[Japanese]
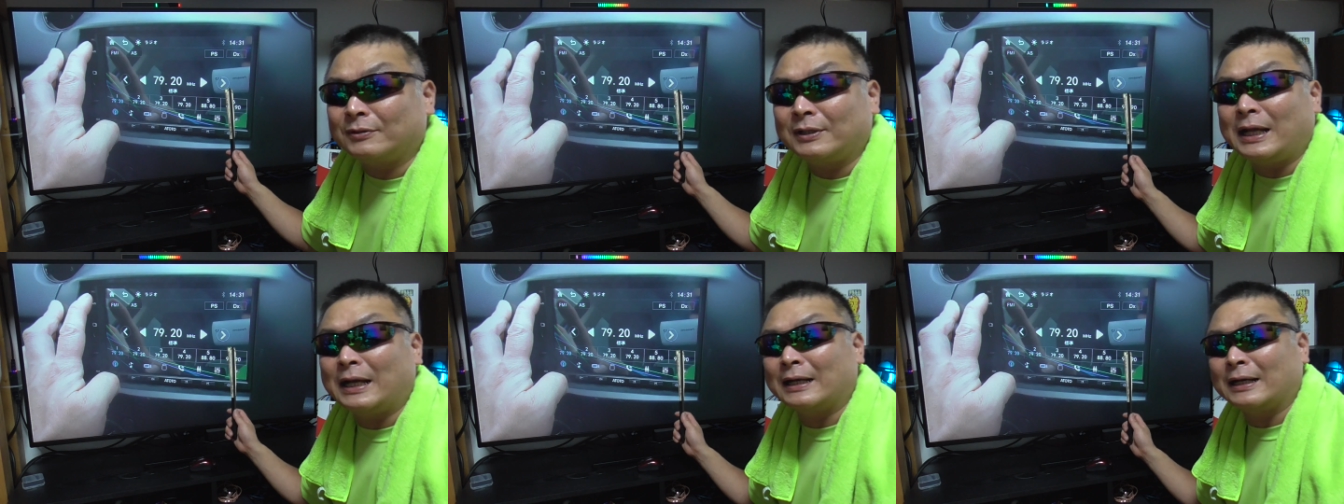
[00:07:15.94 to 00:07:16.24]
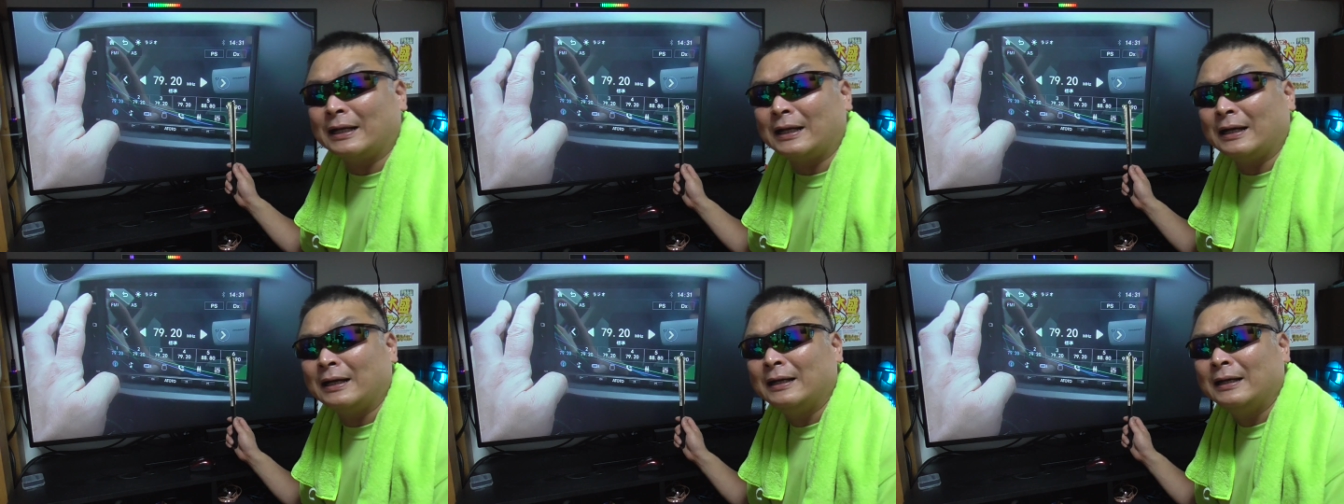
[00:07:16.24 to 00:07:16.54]
ぐらい
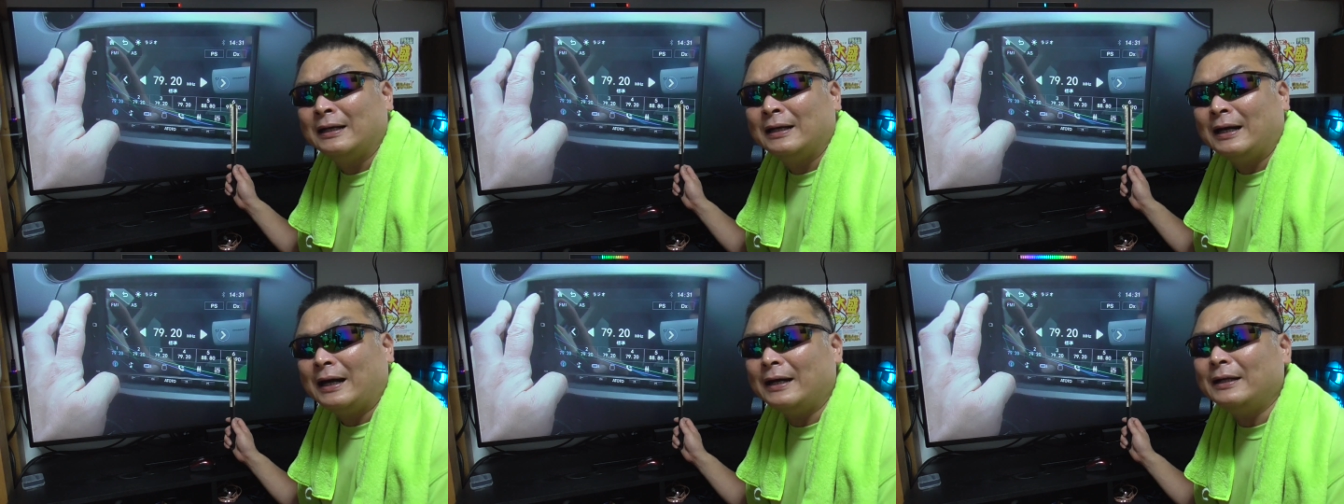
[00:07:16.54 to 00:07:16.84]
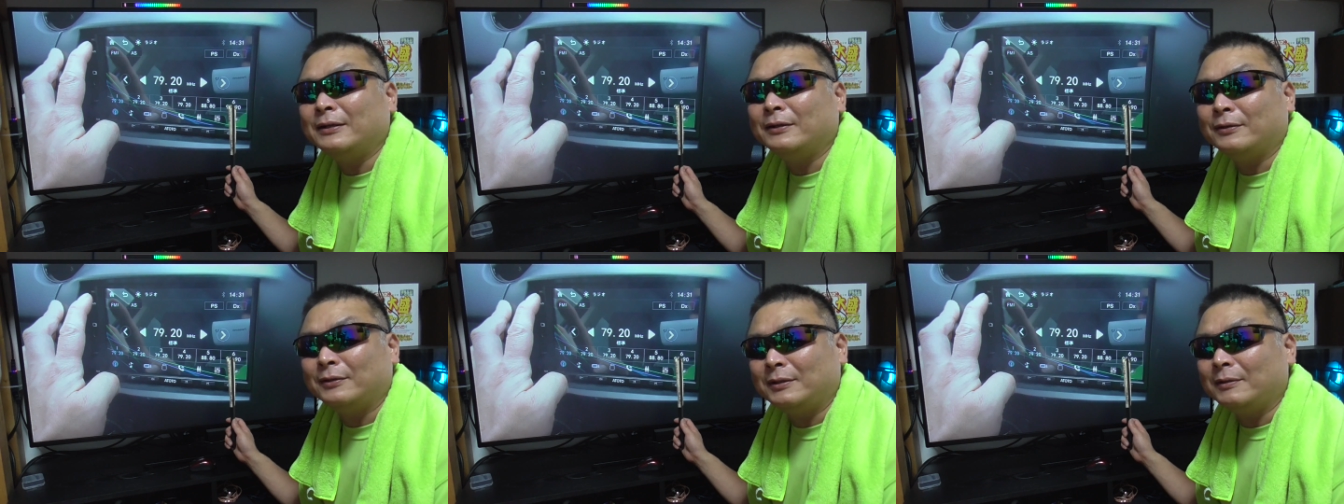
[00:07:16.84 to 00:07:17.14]
から
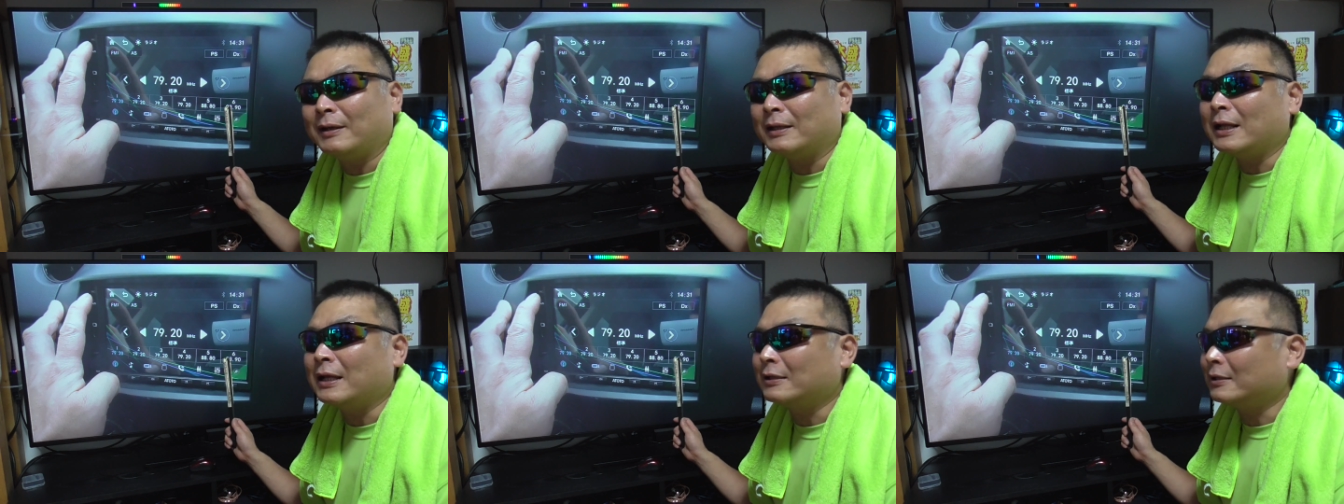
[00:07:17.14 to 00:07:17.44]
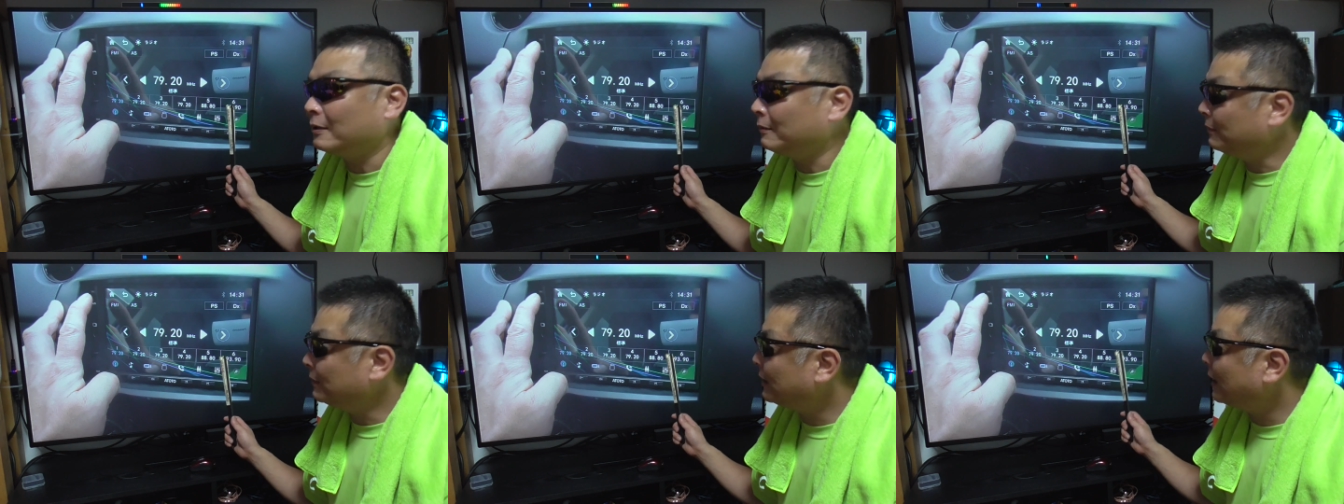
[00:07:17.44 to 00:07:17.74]
入るようにはなっ
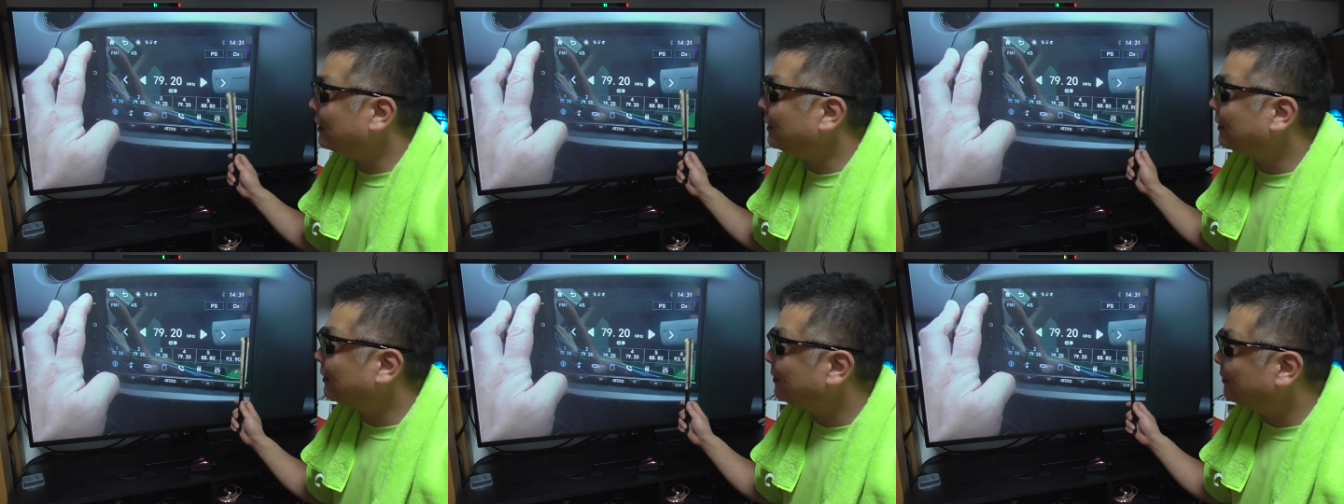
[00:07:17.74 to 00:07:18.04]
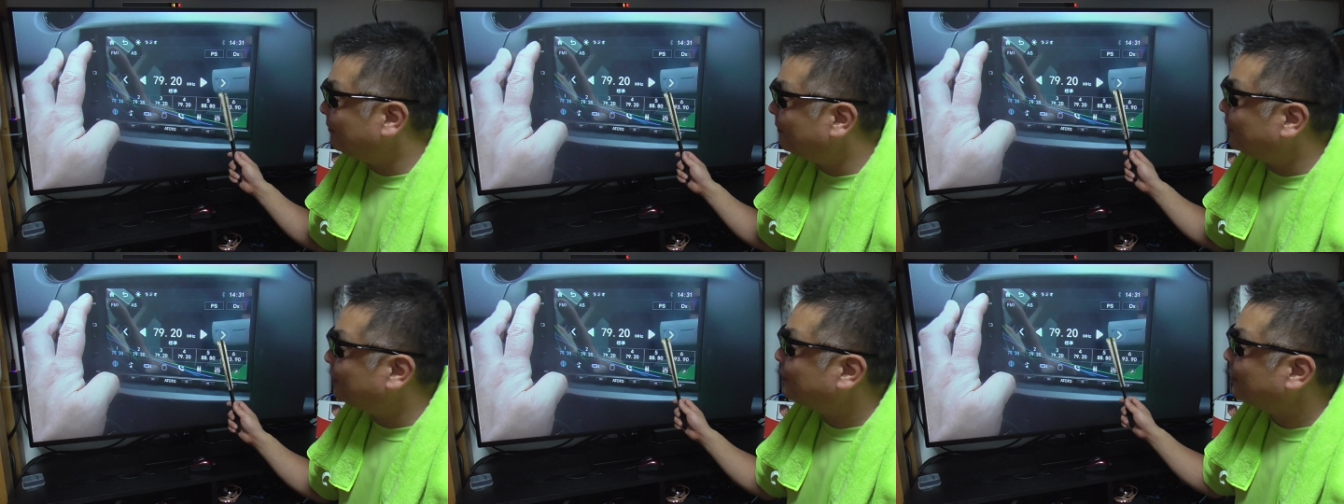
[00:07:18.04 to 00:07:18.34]
てるみたいだけども